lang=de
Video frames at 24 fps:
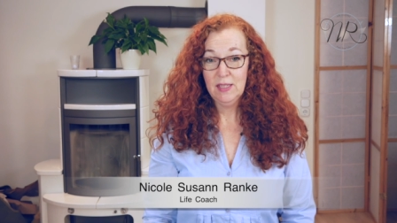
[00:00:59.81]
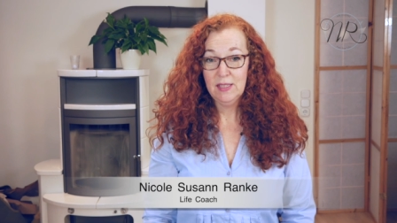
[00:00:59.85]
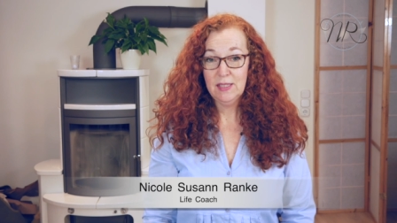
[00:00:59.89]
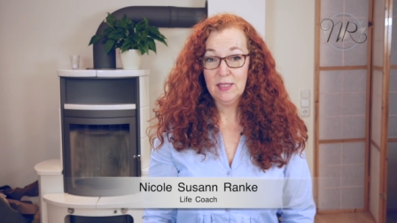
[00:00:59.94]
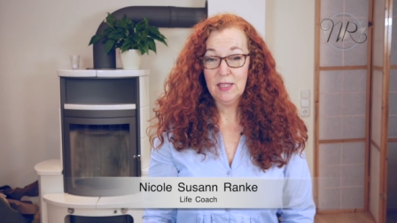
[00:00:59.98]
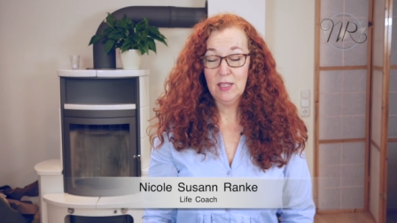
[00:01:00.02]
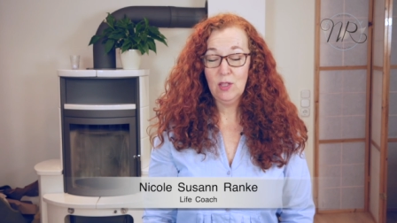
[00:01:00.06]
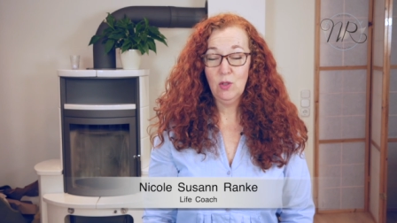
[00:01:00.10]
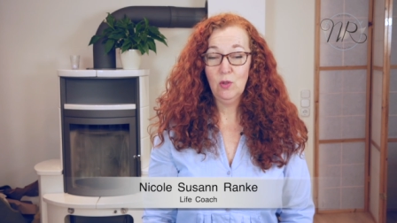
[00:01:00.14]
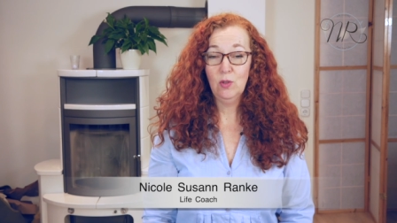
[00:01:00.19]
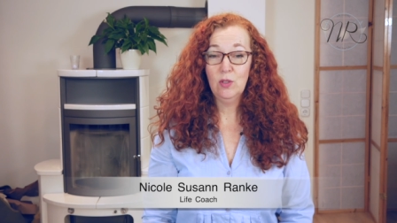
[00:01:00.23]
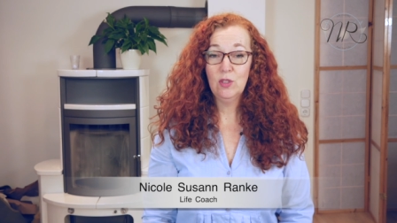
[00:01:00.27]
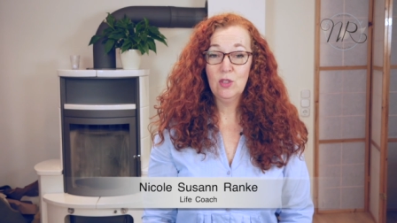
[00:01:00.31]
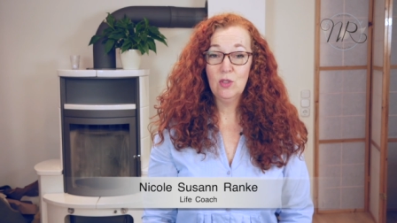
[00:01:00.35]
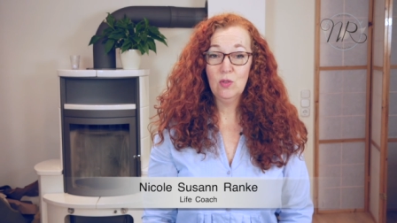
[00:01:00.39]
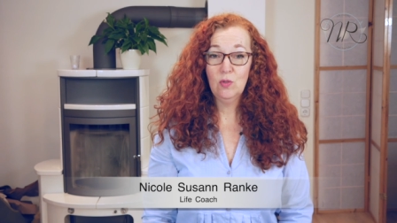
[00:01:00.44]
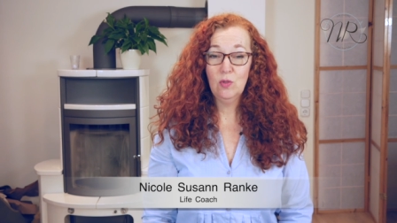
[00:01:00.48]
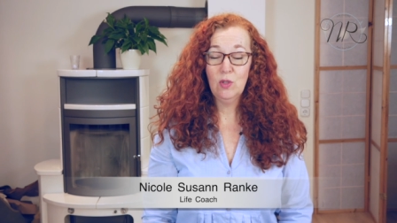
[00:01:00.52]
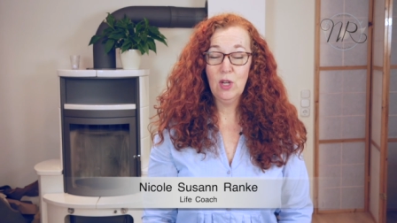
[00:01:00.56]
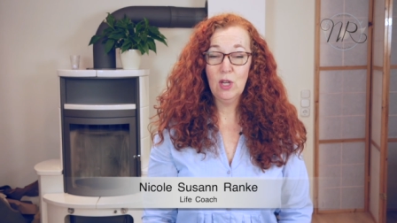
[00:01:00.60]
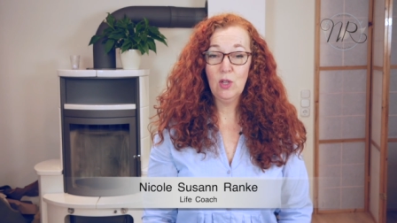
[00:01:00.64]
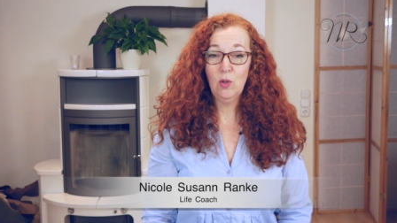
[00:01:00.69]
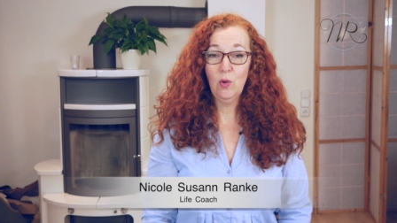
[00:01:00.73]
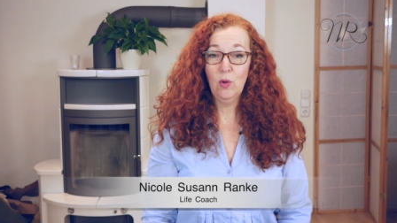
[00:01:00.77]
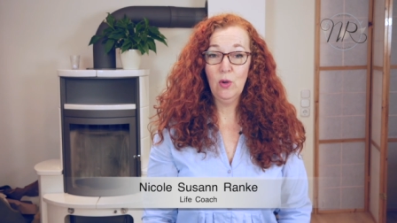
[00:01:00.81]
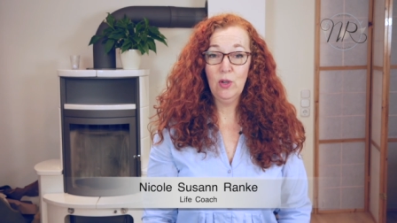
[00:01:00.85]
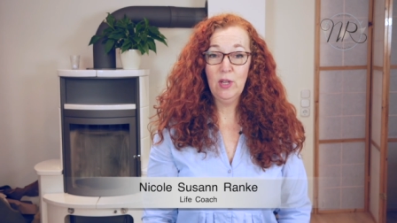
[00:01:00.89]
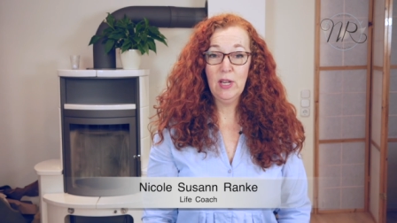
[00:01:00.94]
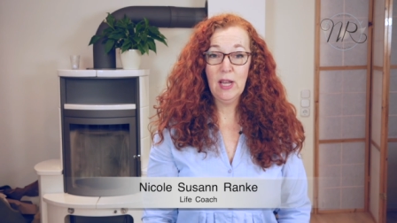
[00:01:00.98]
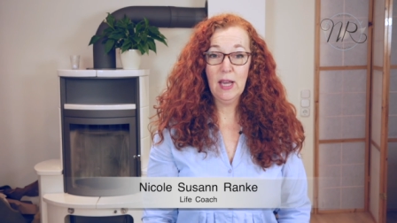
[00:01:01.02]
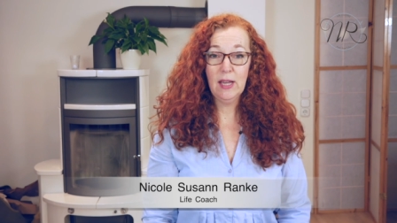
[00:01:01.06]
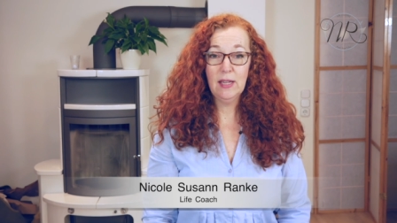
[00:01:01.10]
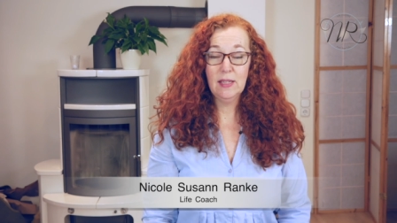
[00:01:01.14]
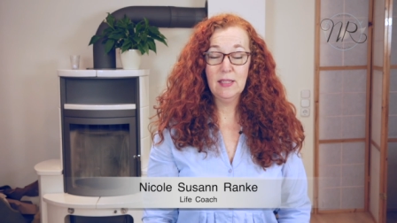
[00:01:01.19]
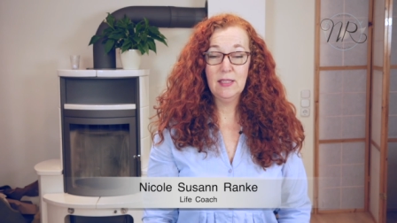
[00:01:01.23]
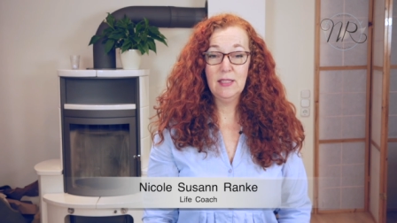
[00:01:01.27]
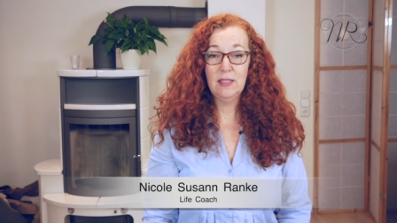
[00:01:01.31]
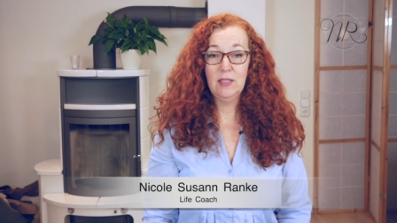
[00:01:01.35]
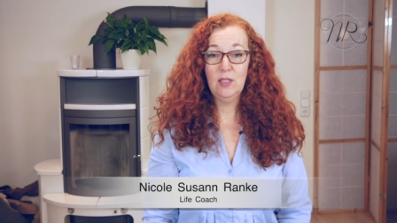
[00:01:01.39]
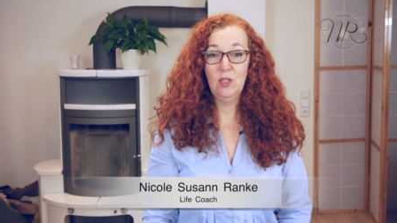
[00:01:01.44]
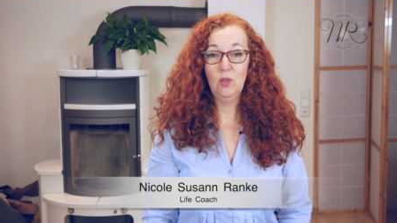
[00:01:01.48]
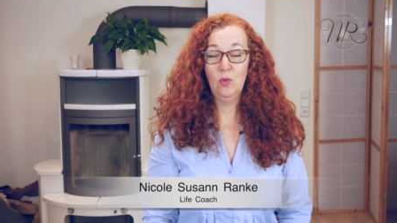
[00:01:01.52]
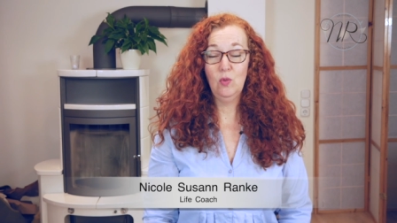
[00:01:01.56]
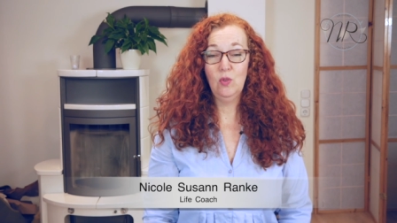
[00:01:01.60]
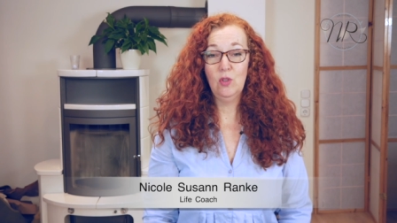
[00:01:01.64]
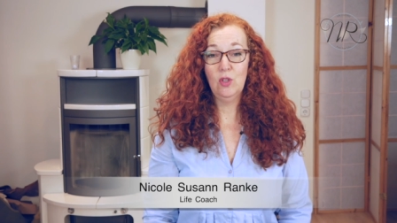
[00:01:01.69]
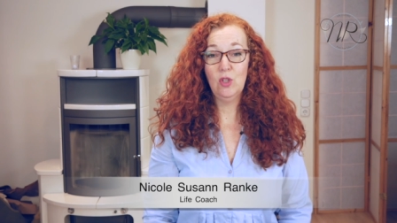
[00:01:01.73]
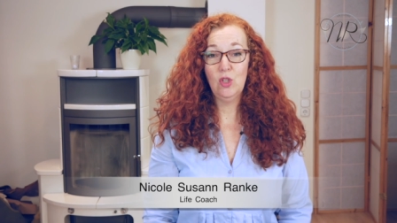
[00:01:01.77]
Seit
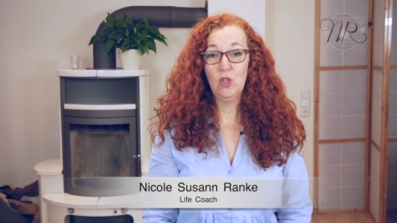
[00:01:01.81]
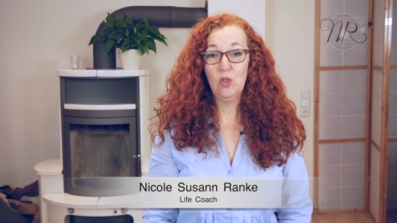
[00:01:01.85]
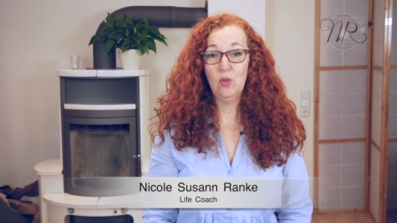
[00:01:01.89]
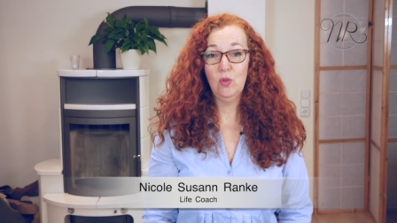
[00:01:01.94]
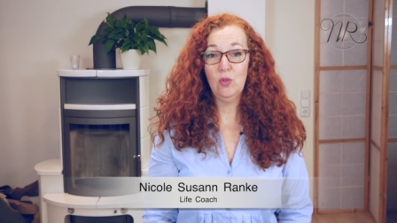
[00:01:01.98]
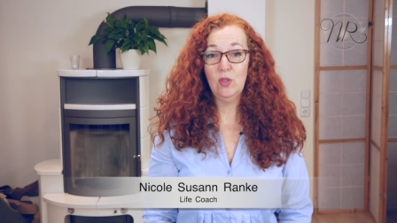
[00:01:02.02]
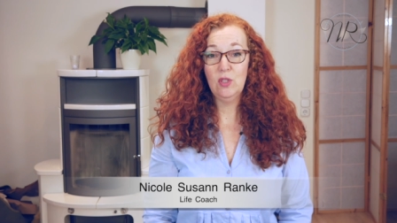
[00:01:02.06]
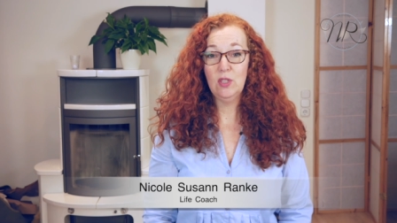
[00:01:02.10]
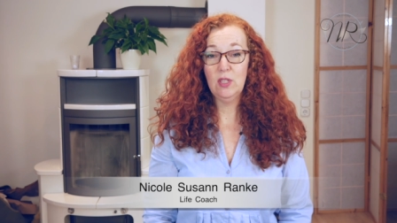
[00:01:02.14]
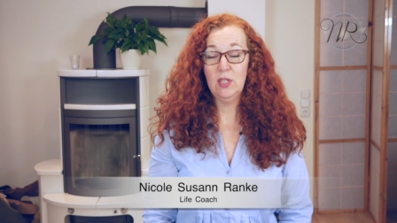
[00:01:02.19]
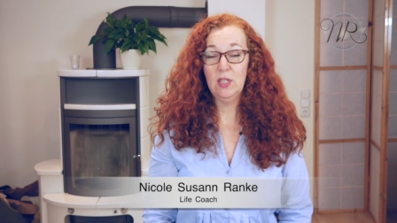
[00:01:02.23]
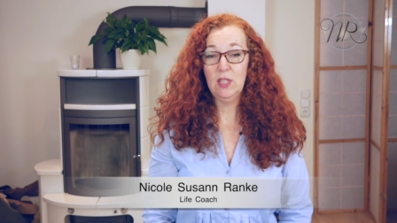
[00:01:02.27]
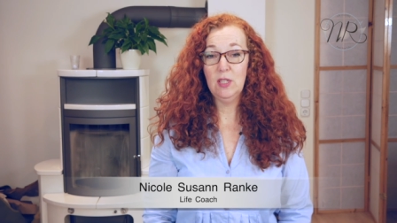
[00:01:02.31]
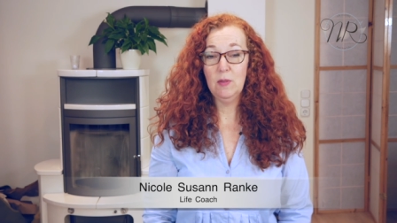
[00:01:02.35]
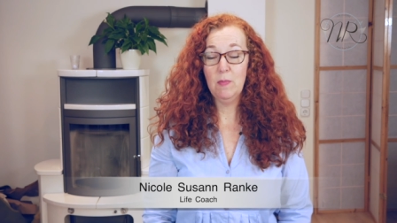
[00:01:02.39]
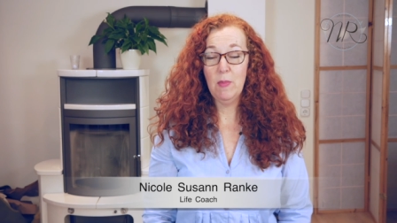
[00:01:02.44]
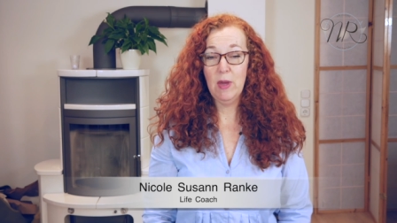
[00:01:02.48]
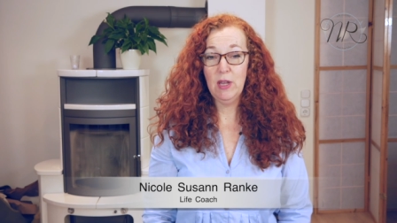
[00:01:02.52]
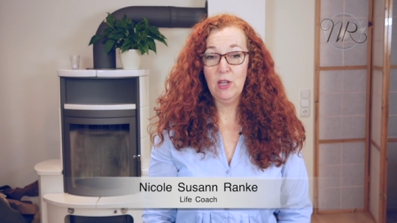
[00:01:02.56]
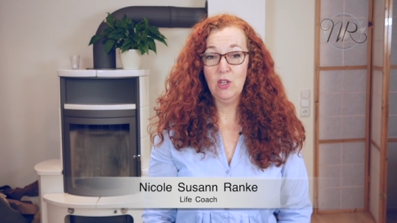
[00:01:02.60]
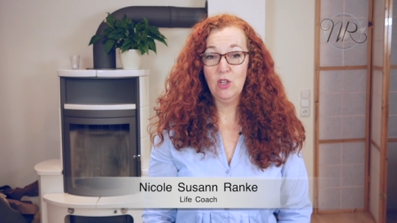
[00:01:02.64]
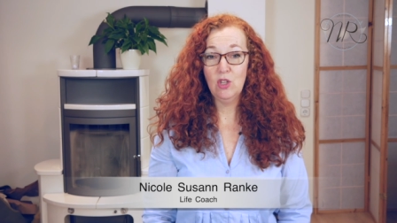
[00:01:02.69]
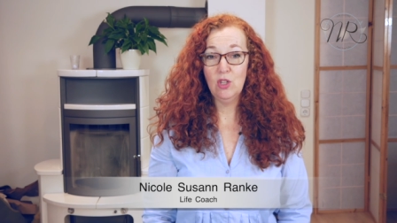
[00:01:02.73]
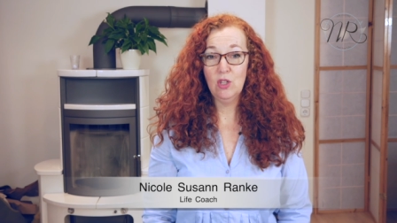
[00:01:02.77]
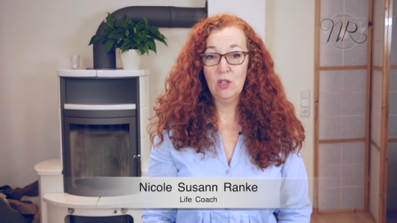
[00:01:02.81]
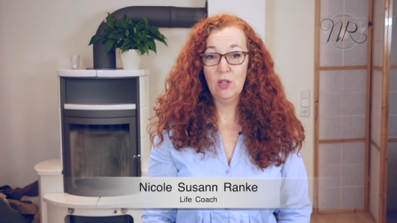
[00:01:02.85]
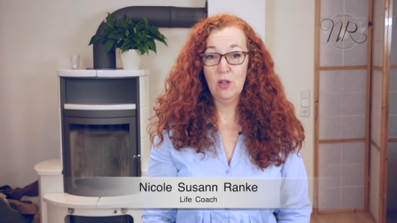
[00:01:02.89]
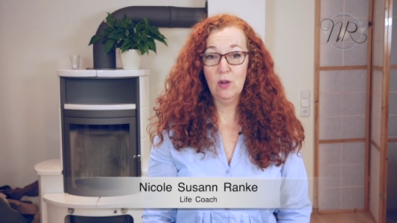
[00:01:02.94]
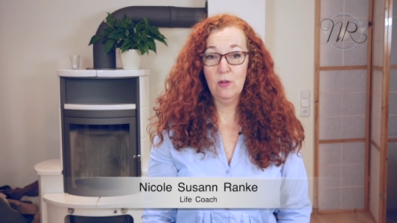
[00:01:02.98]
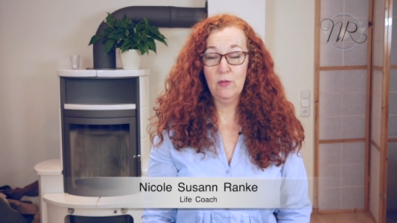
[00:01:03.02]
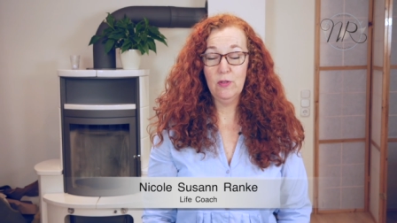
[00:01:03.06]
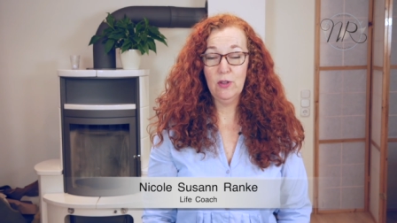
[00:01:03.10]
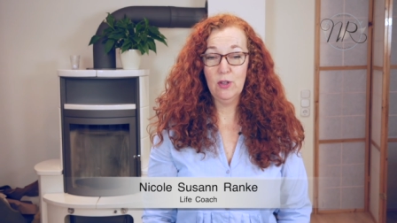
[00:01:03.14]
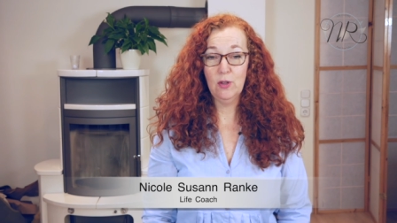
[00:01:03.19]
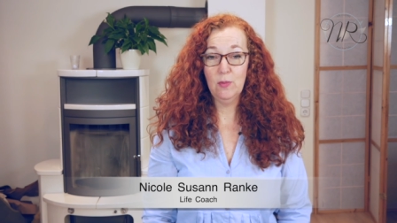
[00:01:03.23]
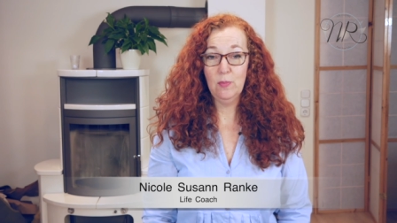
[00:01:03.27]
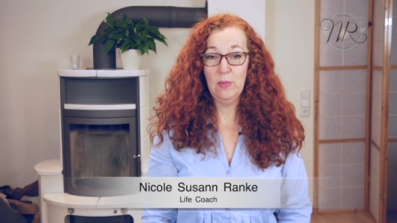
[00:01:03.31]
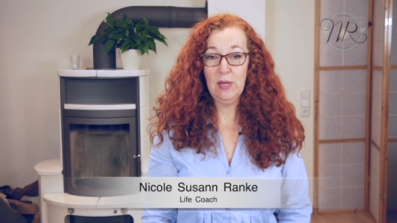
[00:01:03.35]
1989 unterstütze ich Menschen auf ihrem